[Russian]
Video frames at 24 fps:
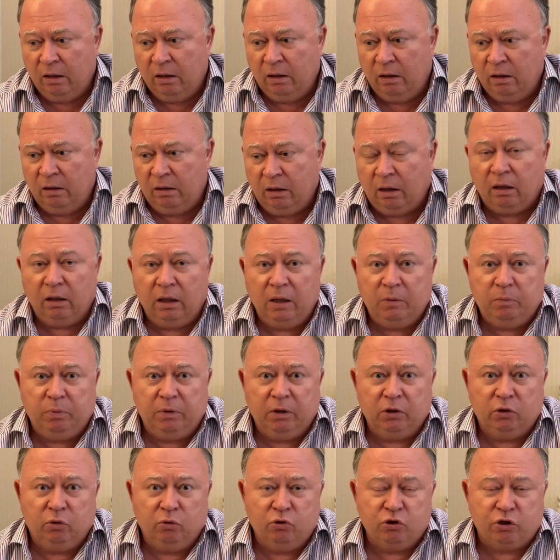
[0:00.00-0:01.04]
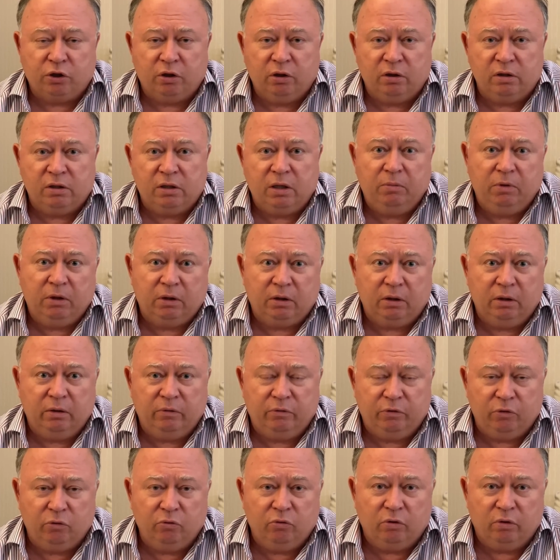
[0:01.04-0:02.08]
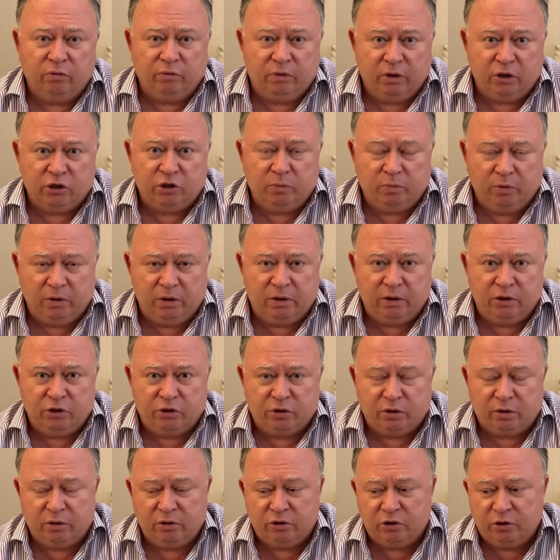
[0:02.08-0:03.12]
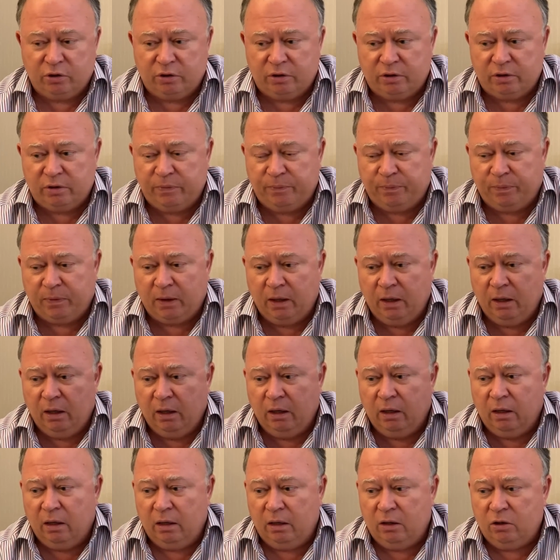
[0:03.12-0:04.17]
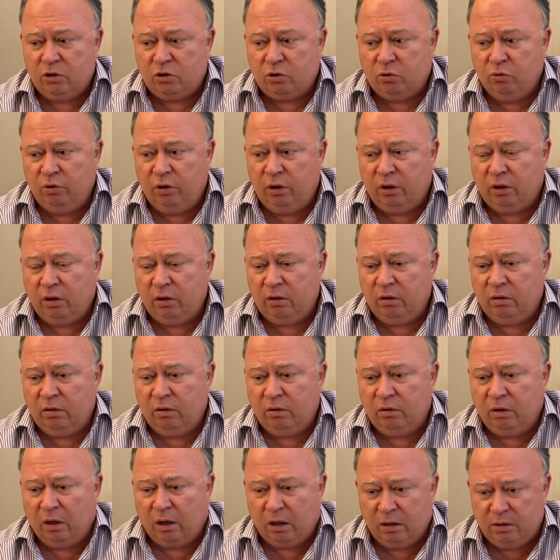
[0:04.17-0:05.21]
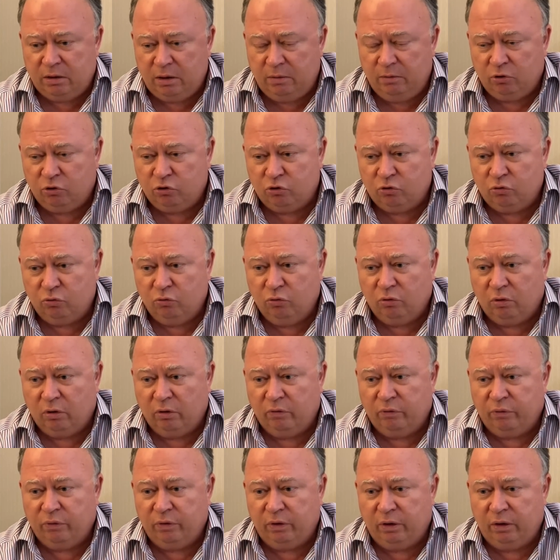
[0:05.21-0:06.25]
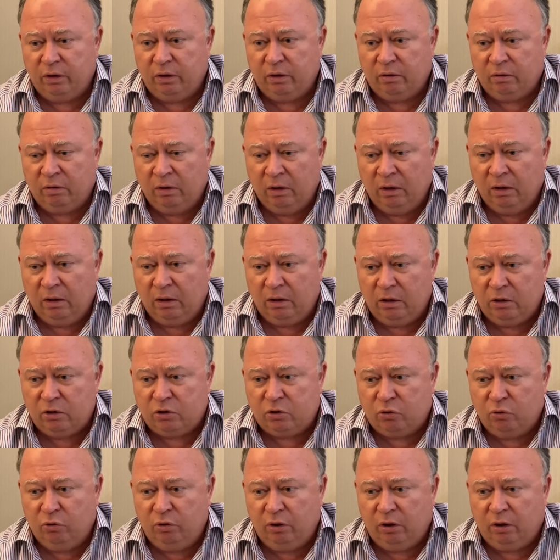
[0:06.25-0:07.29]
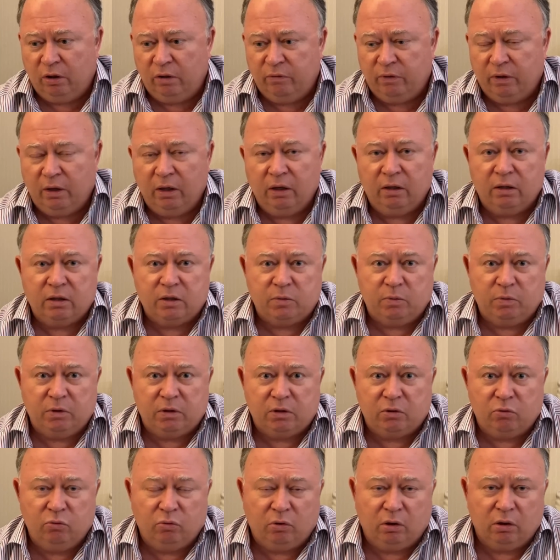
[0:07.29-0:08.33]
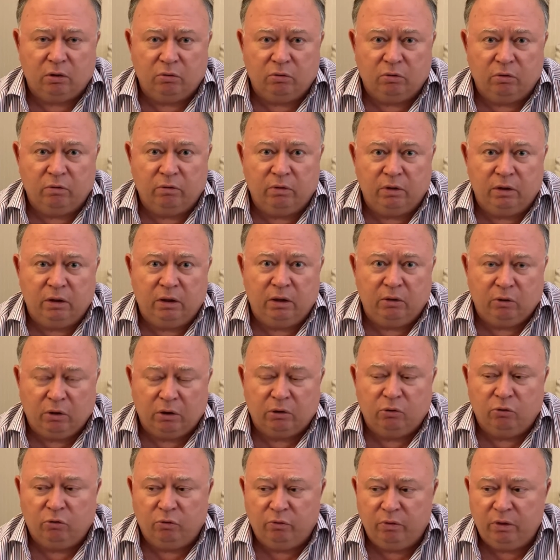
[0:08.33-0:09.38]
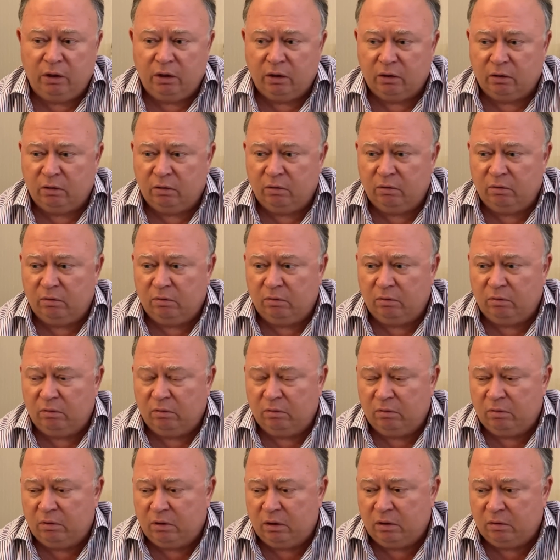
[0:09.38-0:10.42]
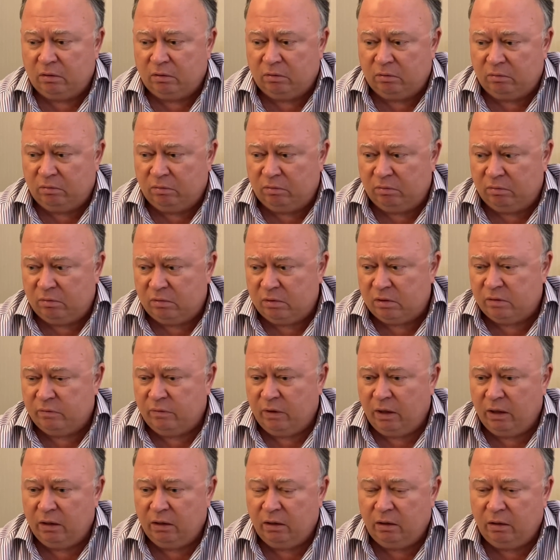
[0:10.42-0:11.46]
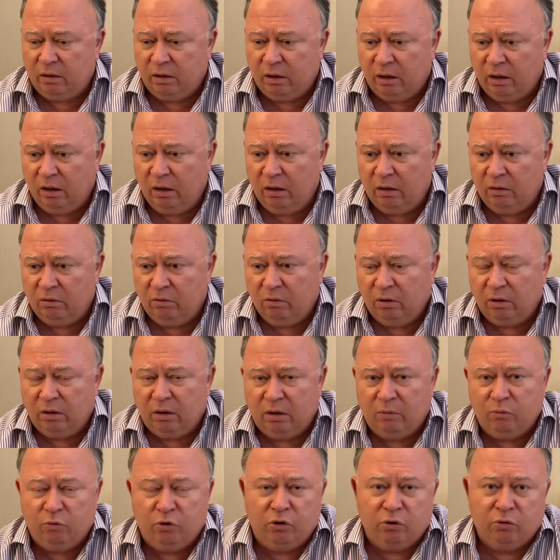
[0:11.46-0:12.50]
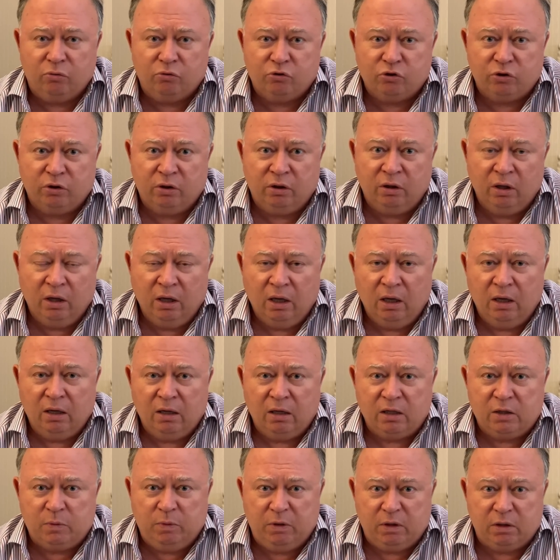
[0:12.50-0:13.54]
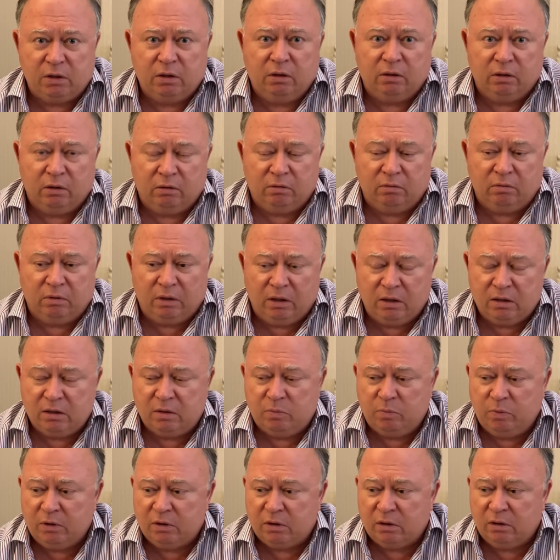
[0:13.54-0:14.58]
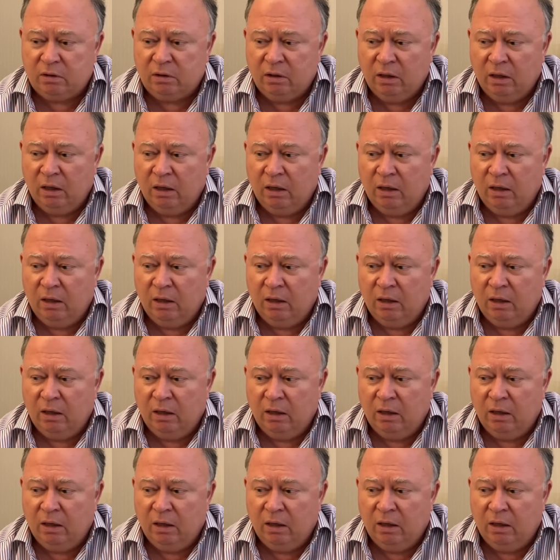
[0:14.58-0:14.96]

Николай Платошкин – заметная фигура в нашей политической жизни. Историки, академик Жуков и историк Евгений Спицын, у которого, не, у которого нет э, этих э, званий и реалий, но они ему и не нужны. Спицына э, есть Спицын.